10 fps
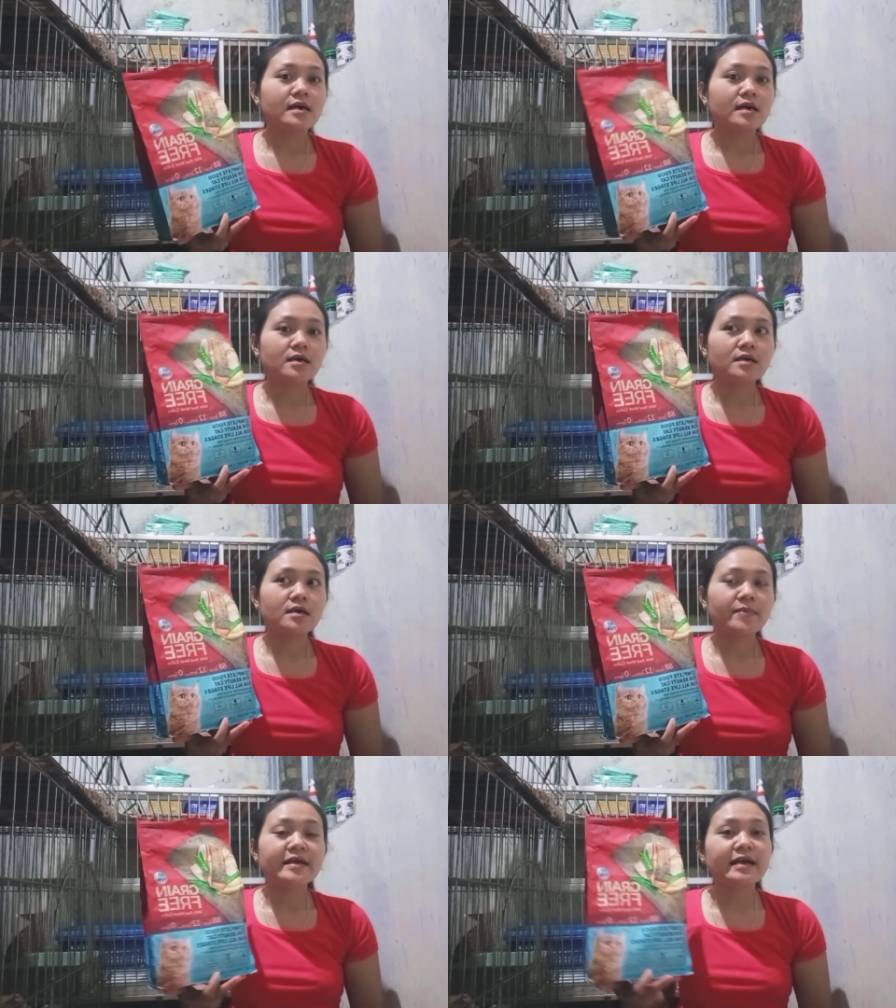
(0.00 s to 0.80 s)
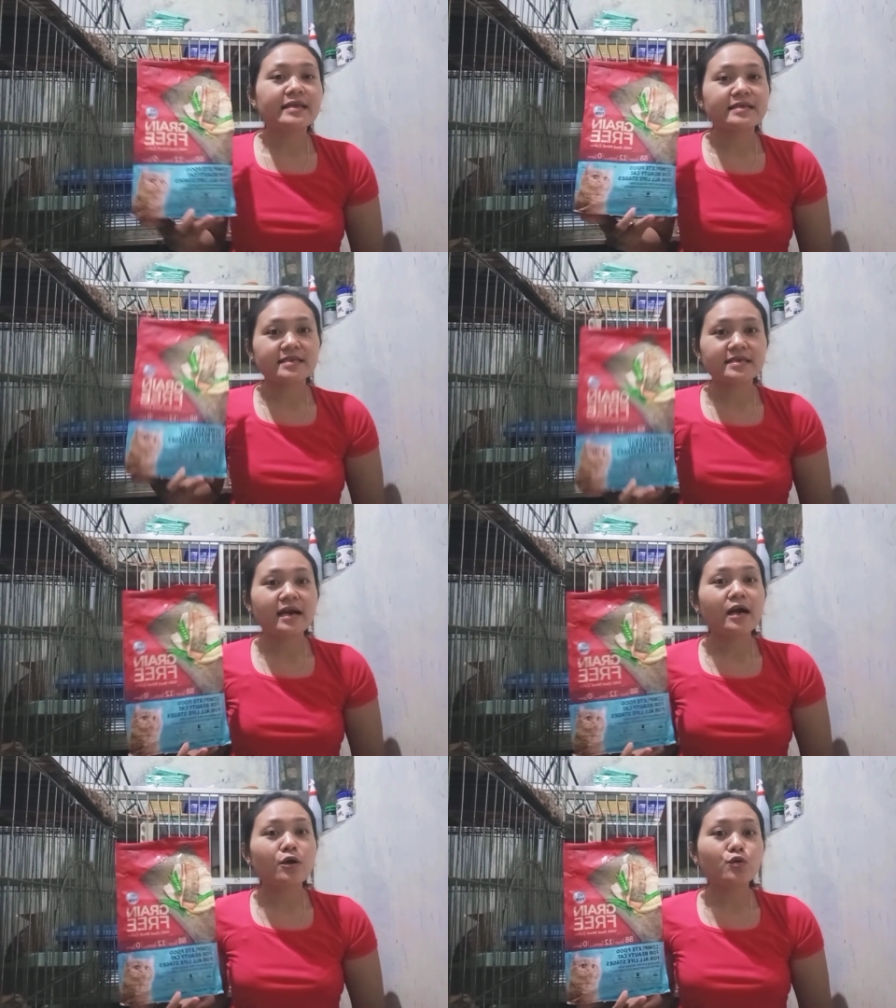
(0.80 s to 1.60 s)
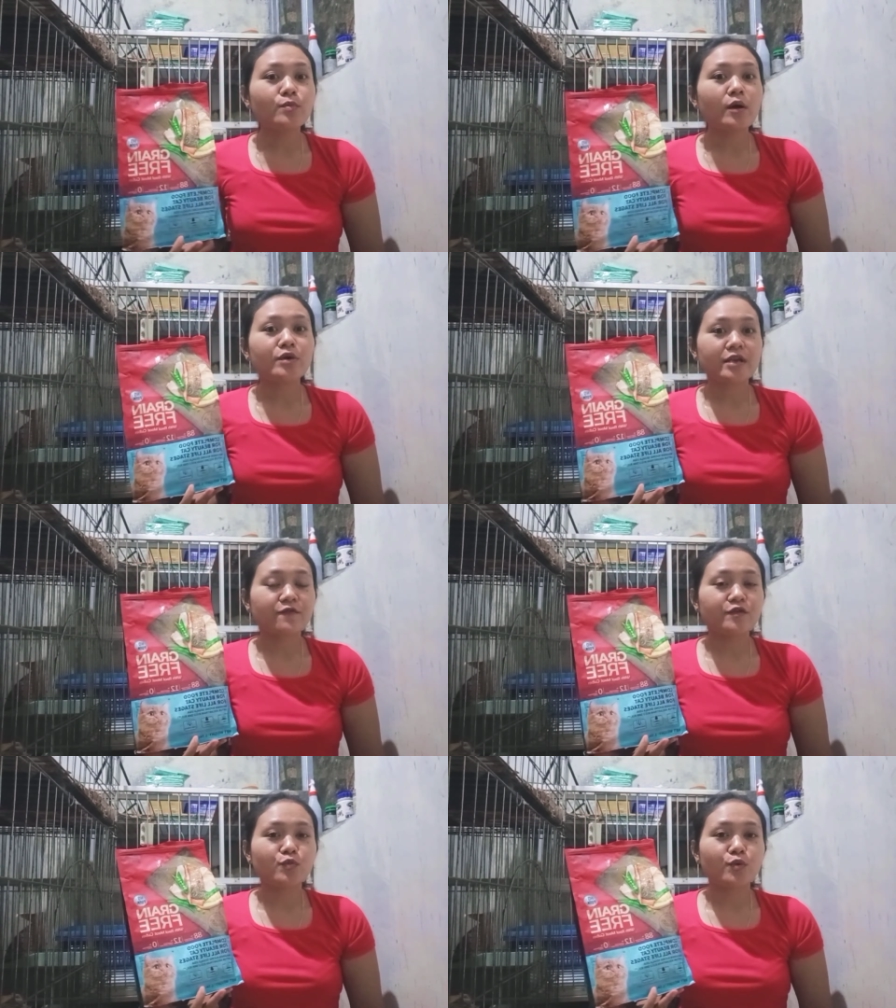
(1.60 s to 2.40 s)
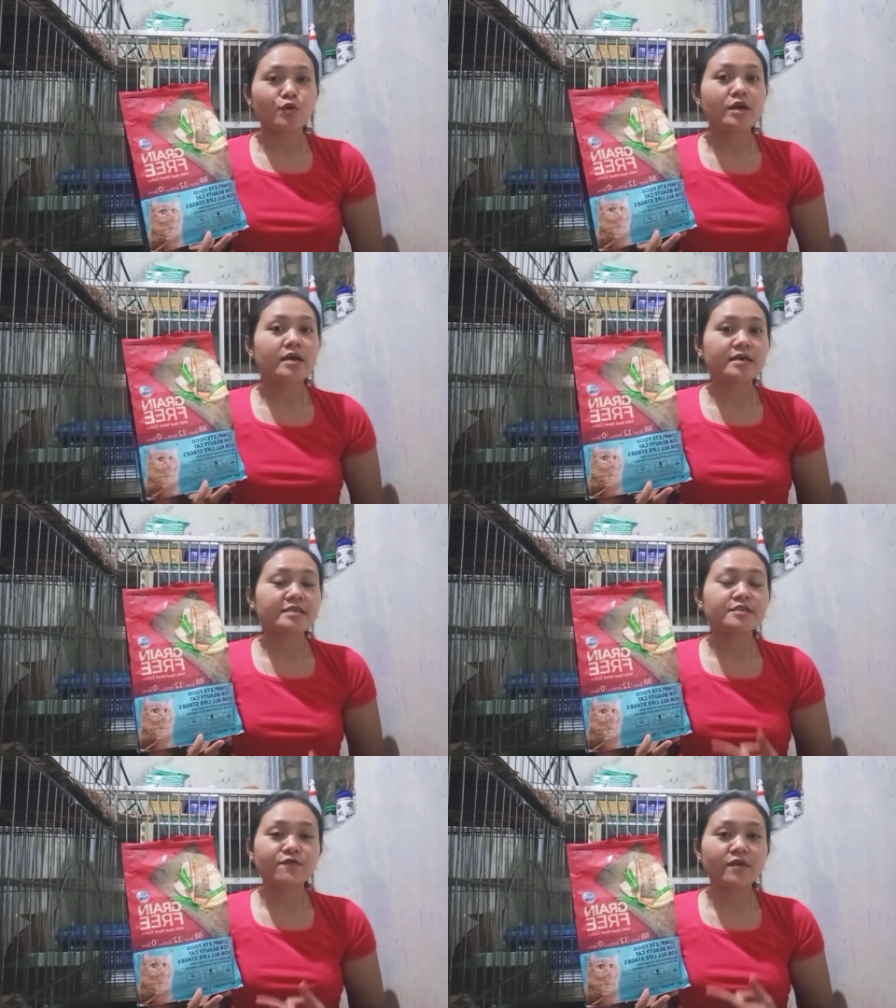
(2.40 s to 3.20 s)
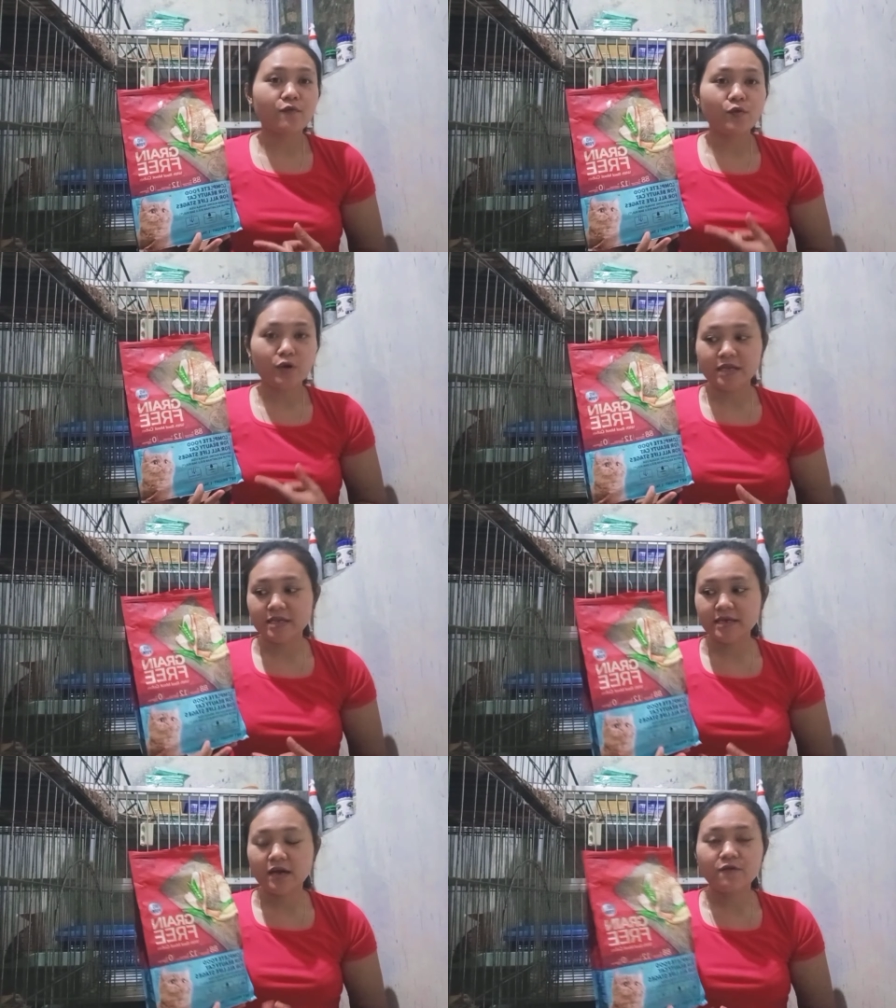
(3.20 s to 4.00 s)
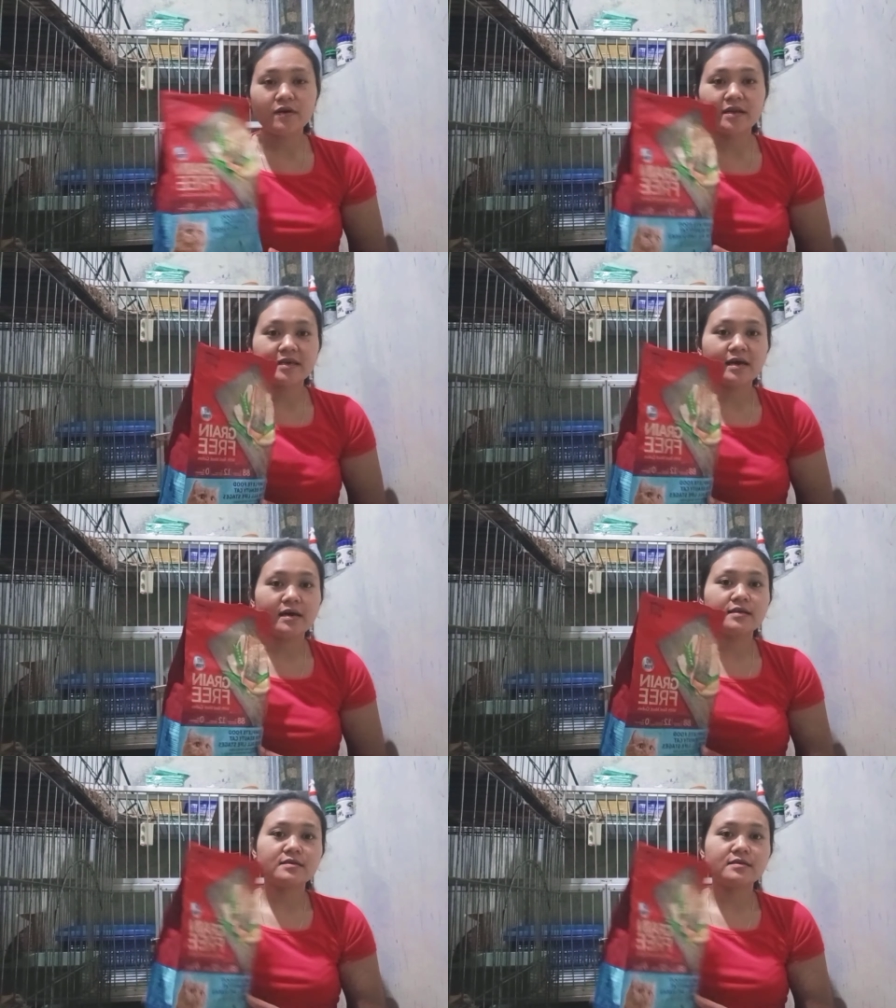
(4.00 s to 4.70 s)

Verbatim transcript: uh, pada kali ini aku mau review produk Kitchen Flavor ini yang varian